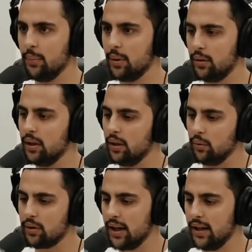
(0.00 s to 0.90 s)
Pô,
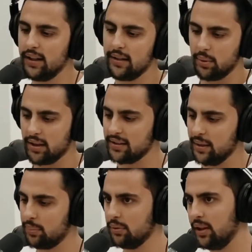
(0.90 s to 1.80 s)
o Kaique, por exemplo,